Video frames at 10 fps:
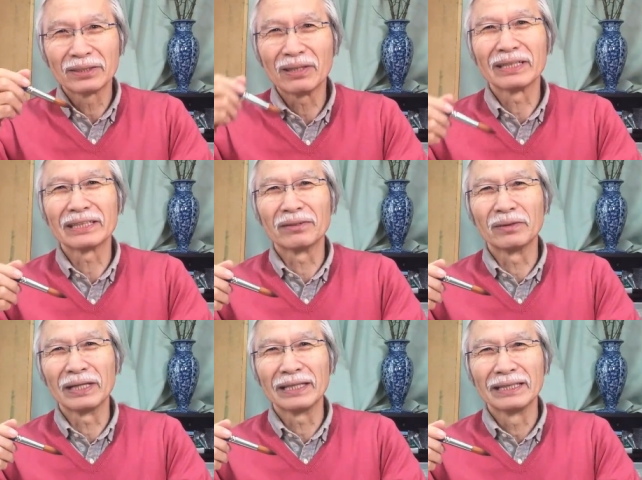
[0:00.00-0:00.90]
きっとあなた
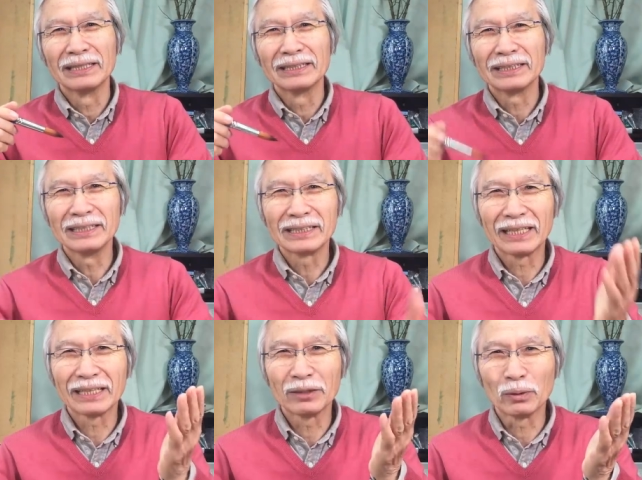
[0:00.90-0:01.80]
のね、水
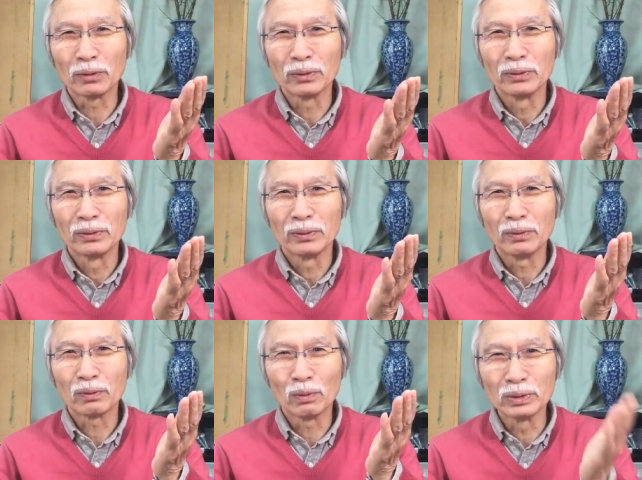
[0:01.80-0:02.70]
彩画の
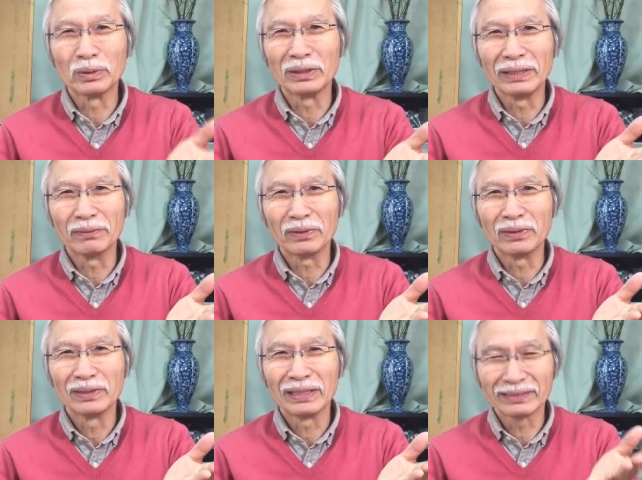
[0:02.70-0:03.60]
工場に
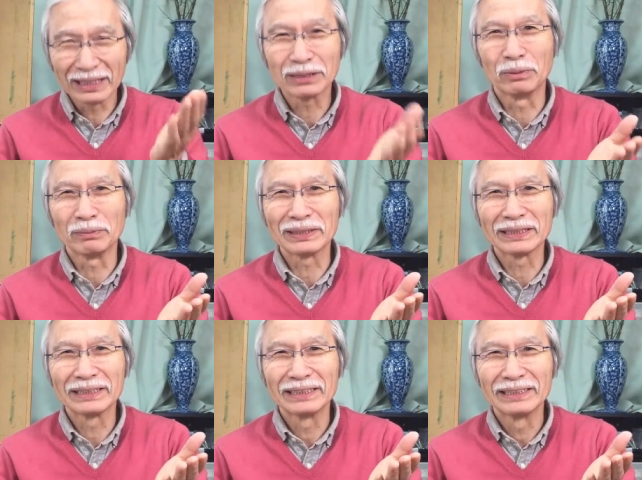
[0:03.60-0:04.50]
も役立つと思いま
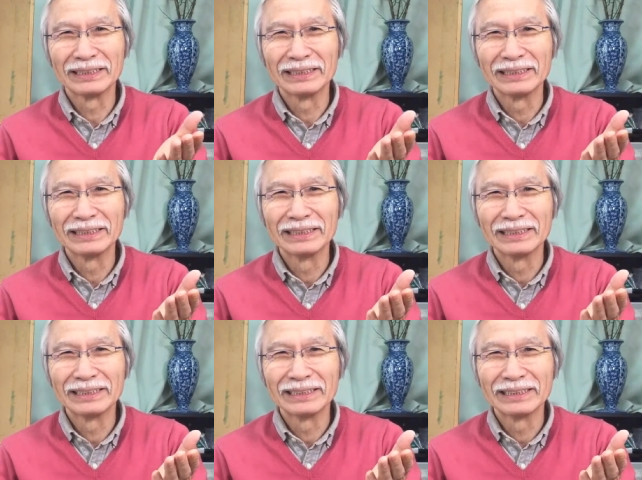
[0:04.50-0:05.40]
す。
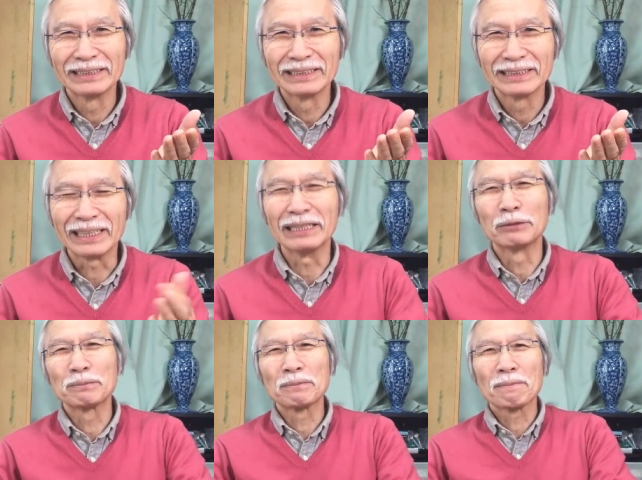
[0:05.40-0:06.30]
は
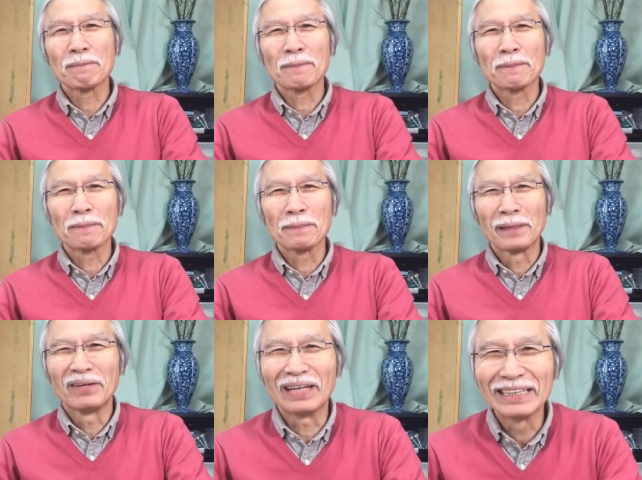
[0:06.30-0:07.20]
い。
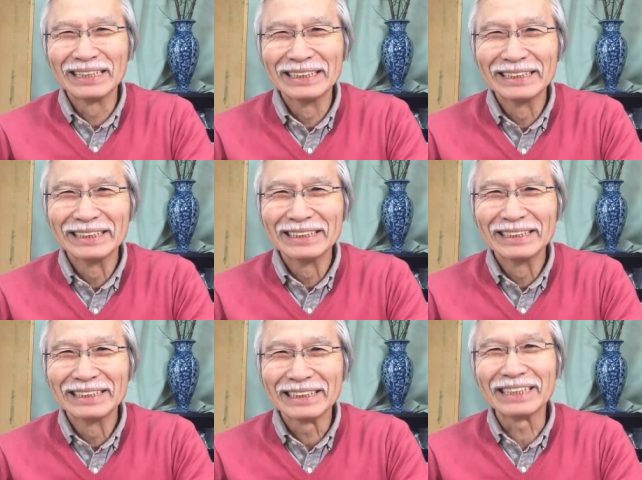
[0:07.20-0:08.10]
では、
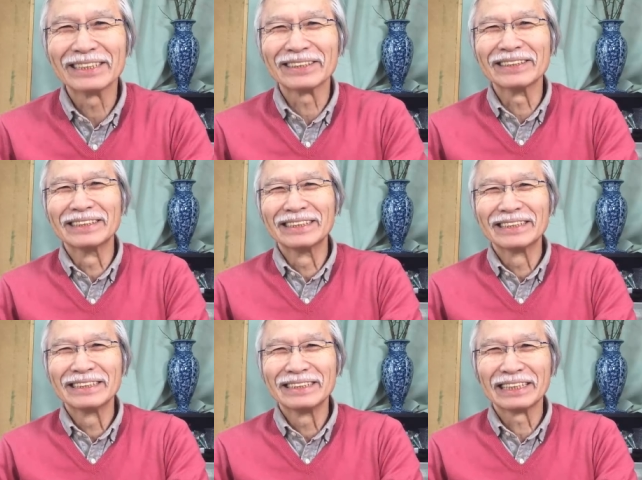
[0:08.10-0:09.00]
早速
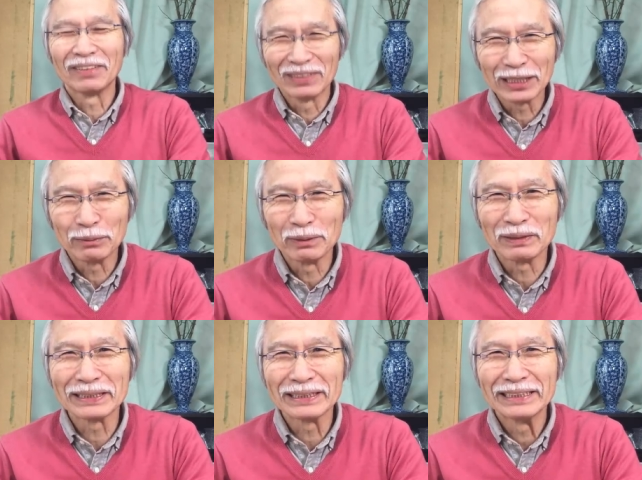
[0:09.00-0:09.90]
やってみたいと
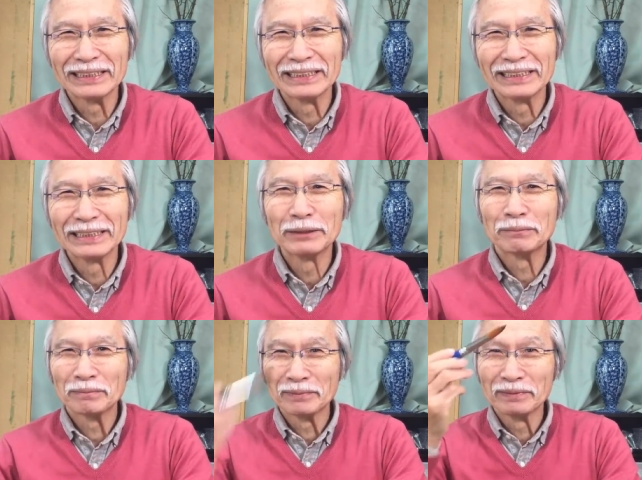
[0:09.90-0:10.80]
思います。
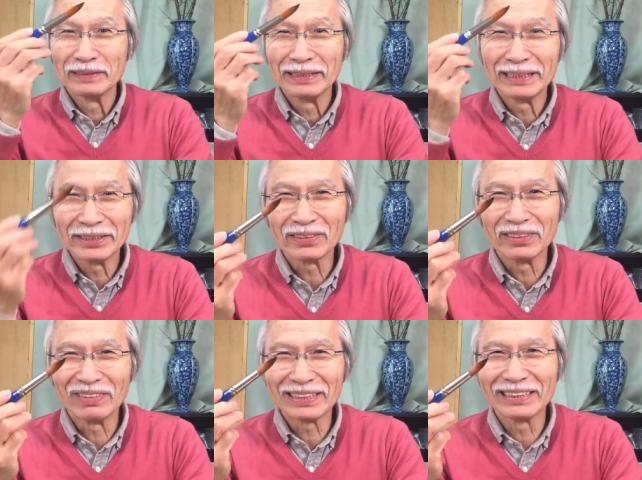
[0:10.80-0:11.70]
20
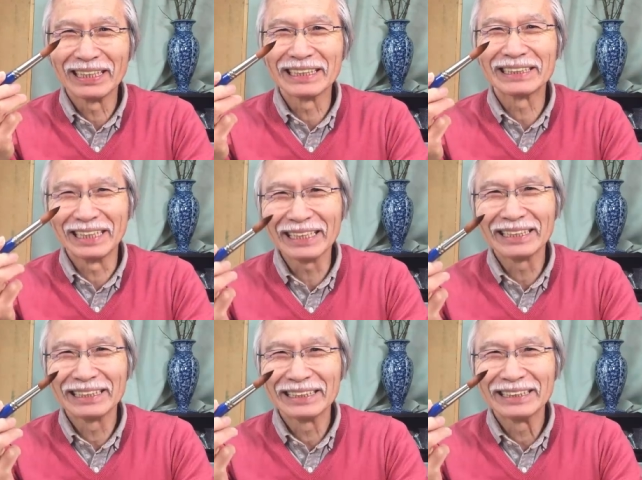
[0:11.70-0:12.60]
号の丸筆です
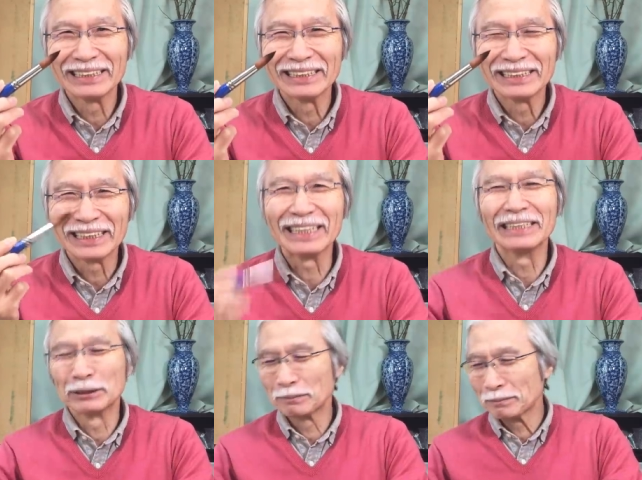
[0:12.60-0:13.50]
ね。
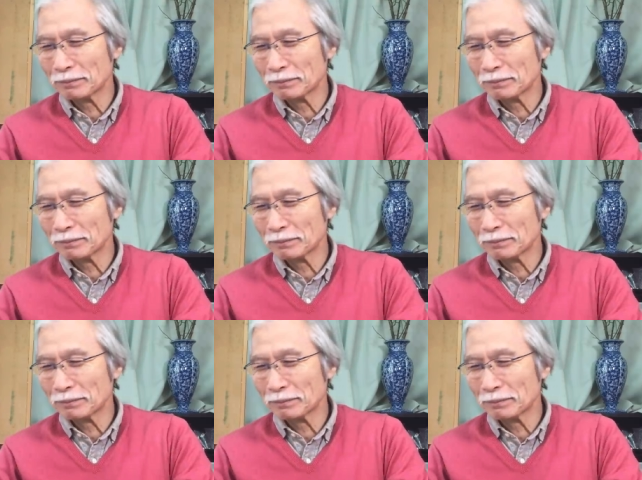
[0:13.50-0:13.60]
はい。